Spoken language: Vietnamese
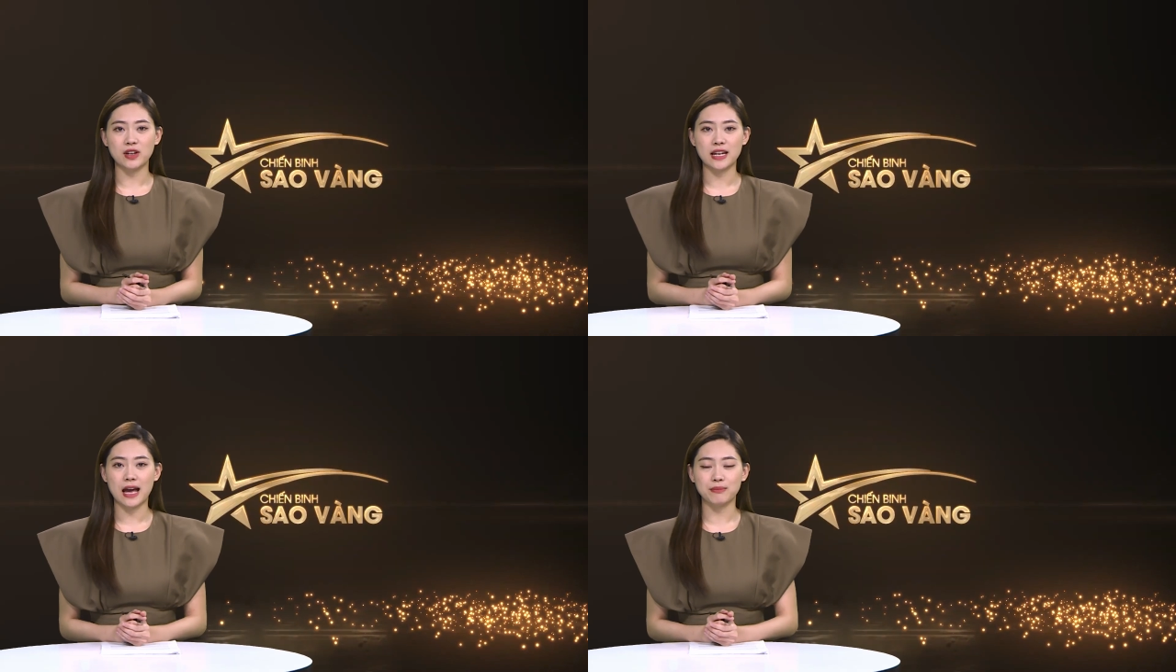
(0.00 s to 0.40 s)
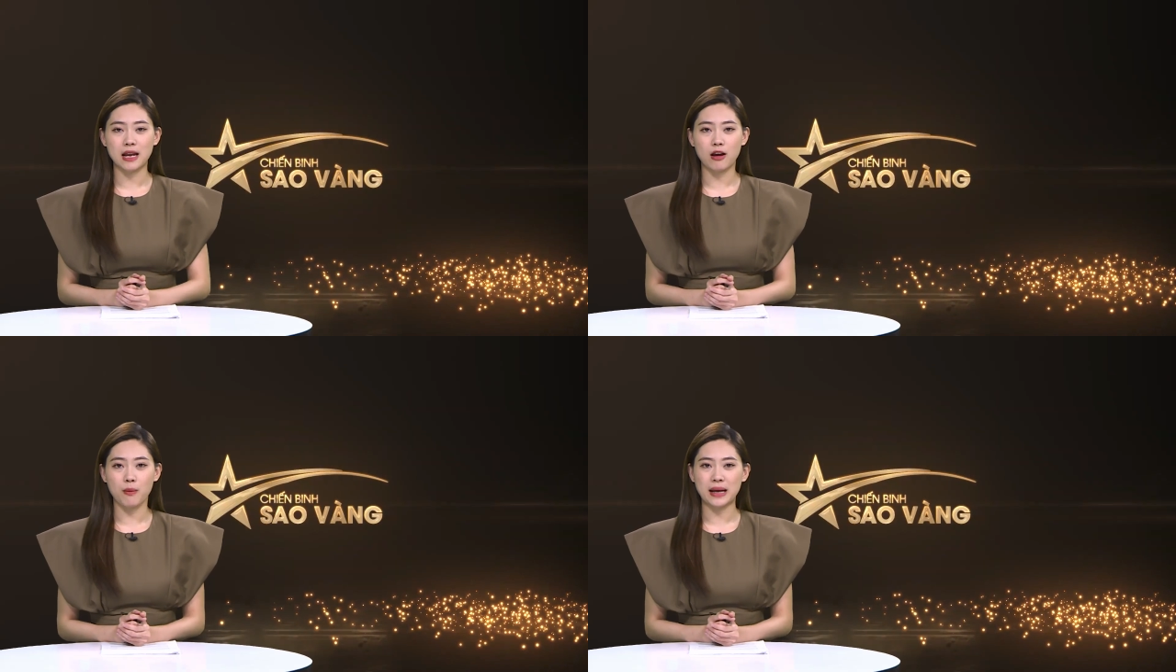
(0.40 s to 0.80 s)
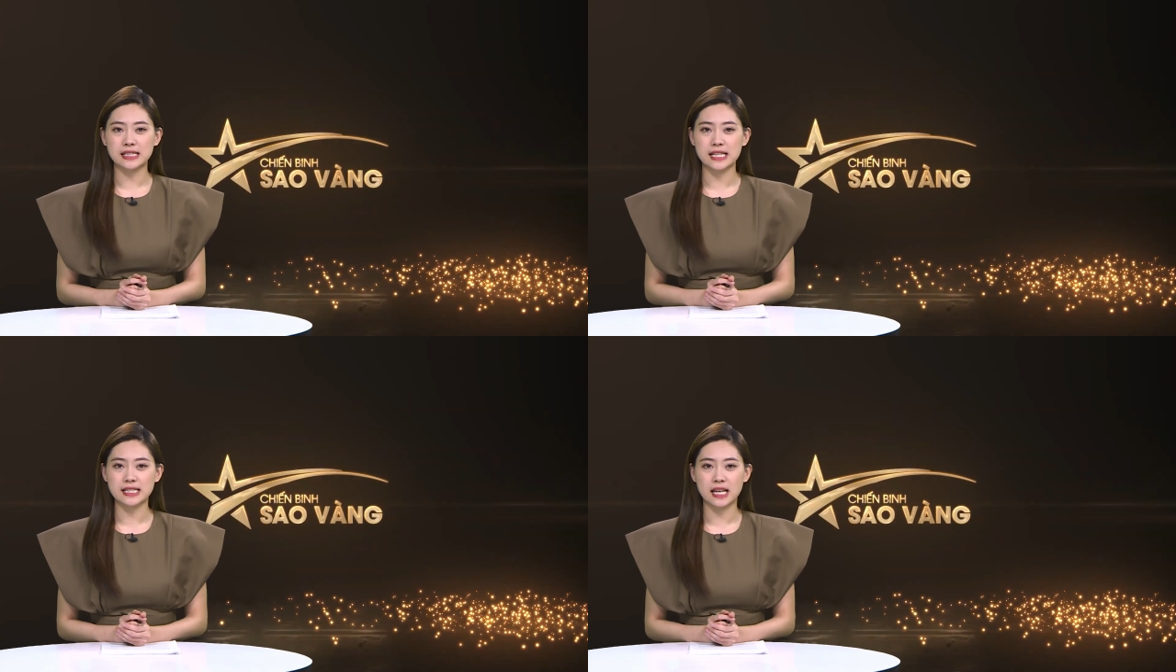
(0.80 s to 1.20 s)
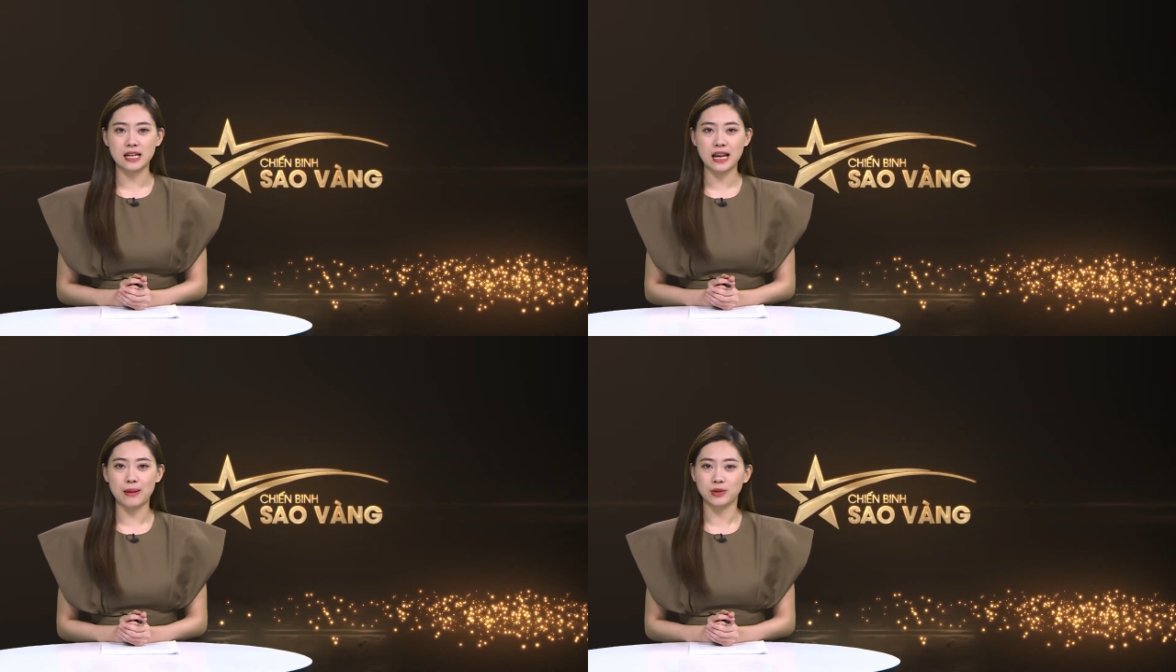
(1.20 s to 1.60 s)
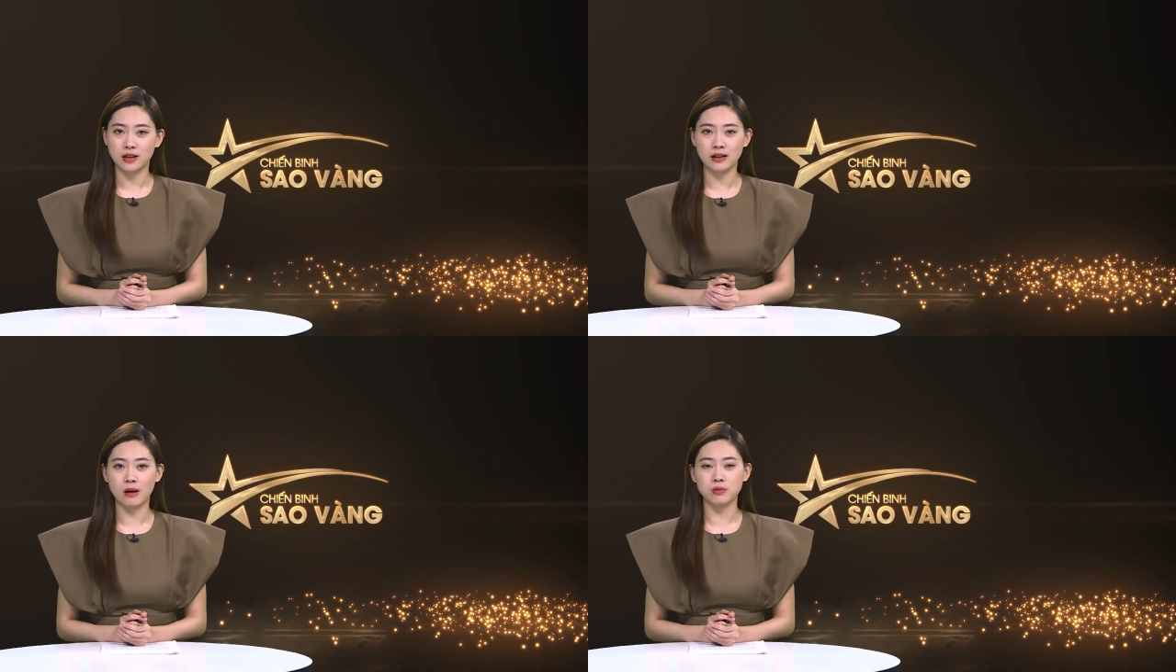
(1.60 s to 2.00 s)
Việt Nam đã có màn trình diễn làm
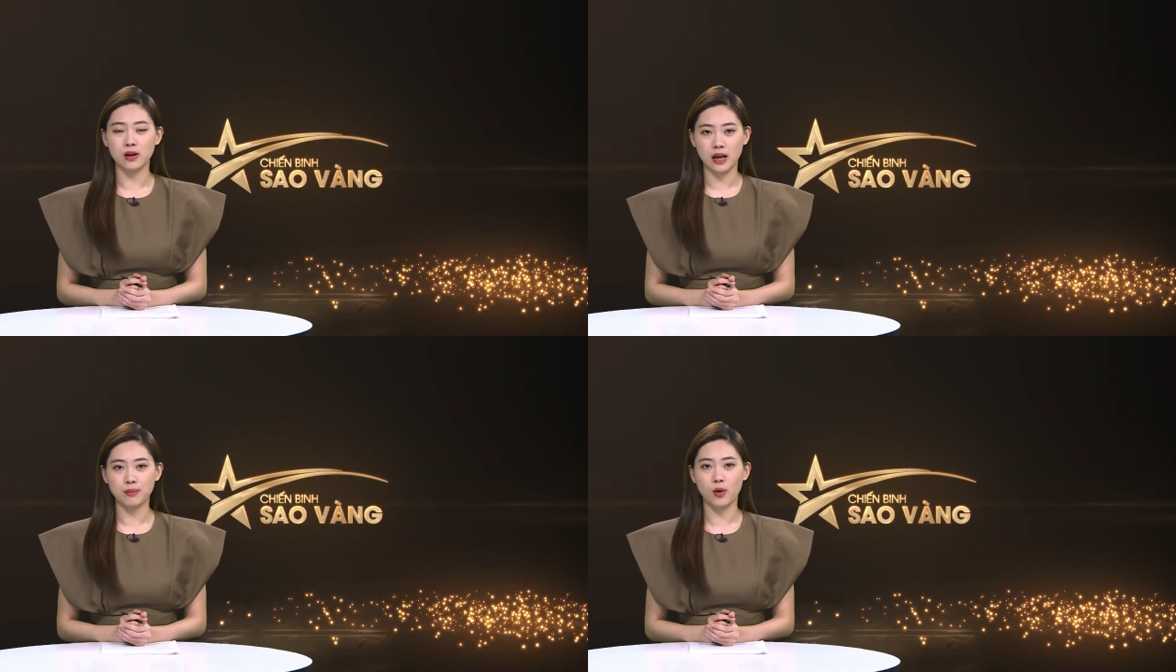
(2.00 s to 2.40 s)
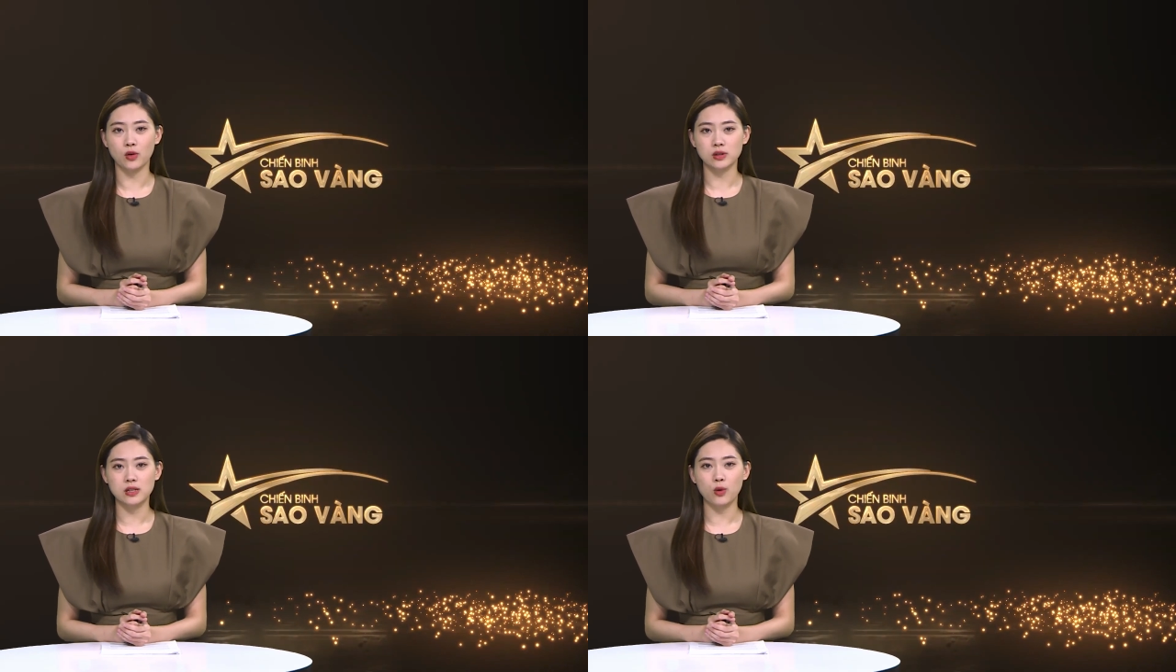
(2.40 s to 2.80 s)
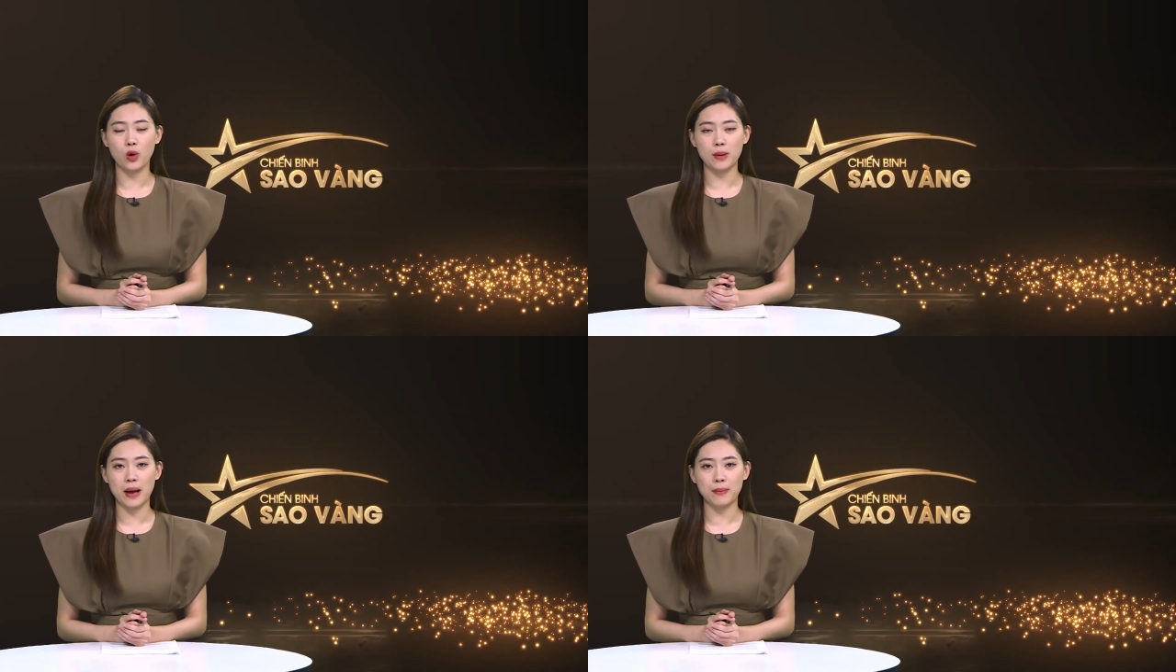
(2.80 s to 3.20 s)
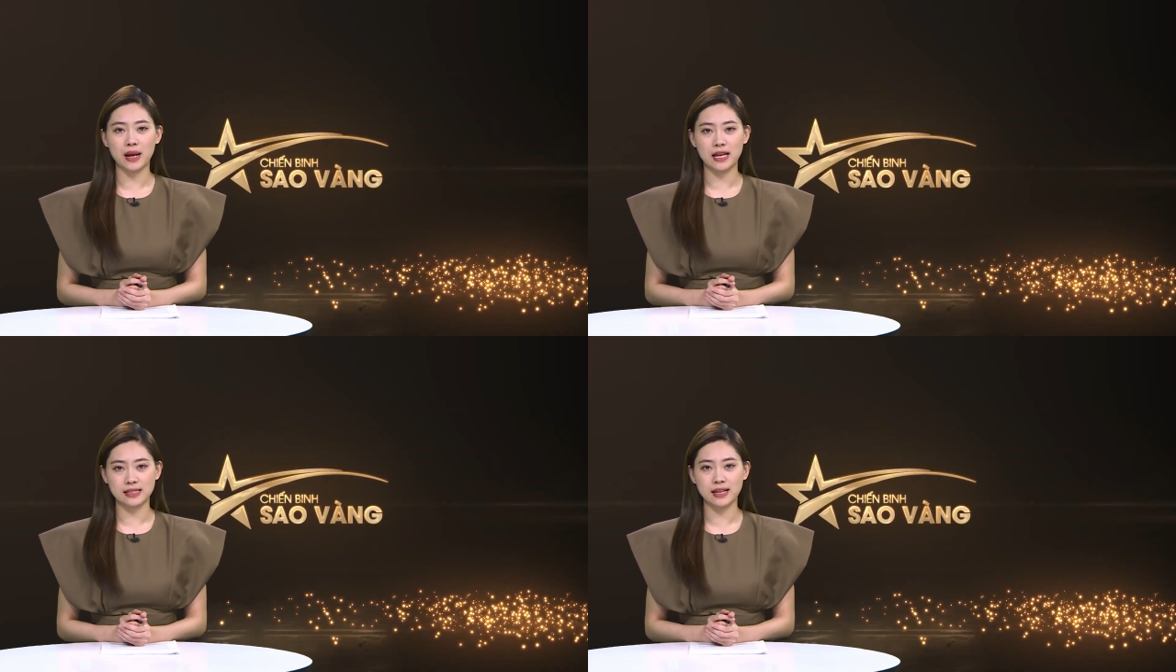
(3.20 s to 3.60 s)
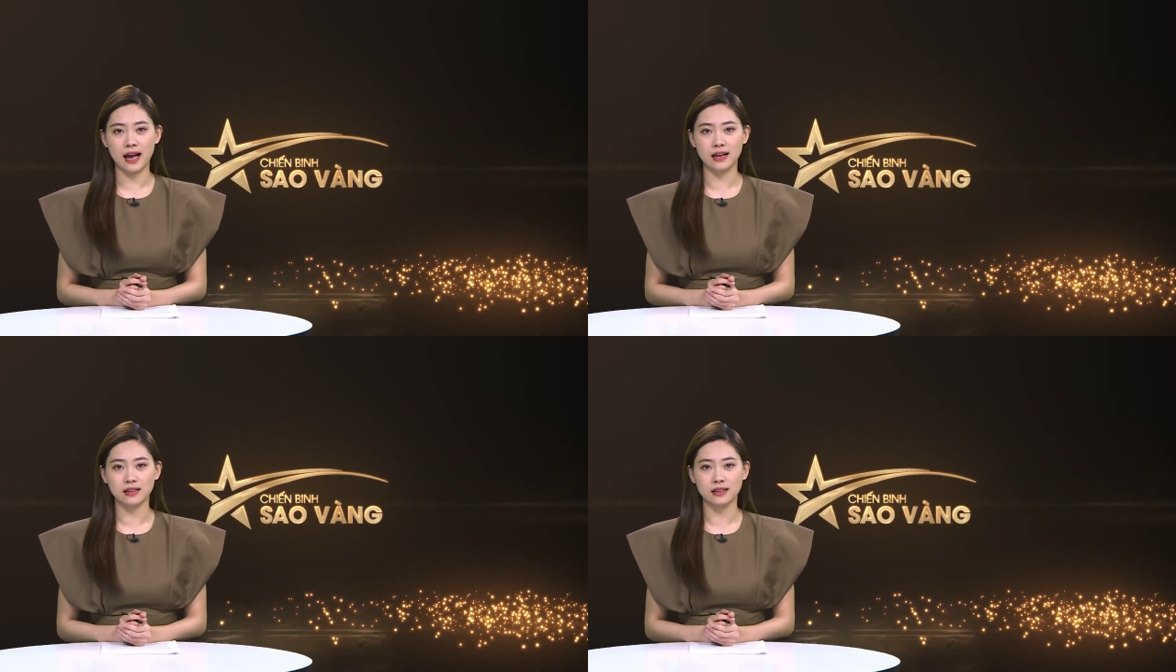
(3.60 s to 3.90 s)
nức lòng người hâm mộ trước U23 Malaysia.